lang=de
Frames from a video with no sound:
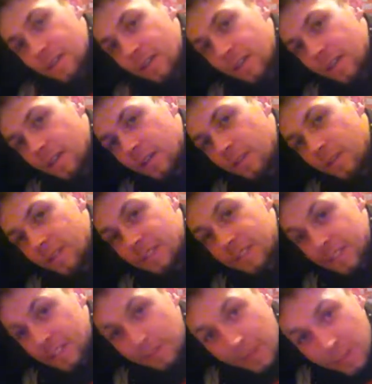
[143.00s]
Äh, was ist
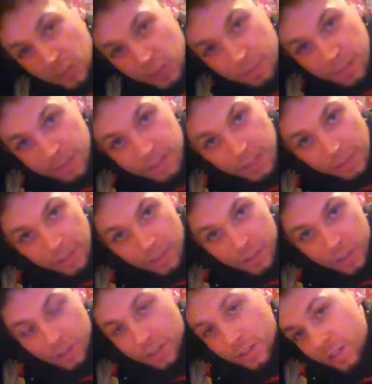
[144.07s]
das Menschenbild der
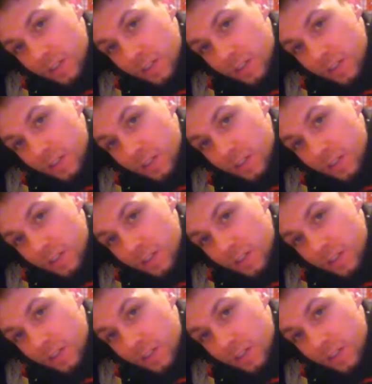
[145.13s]
Menschen?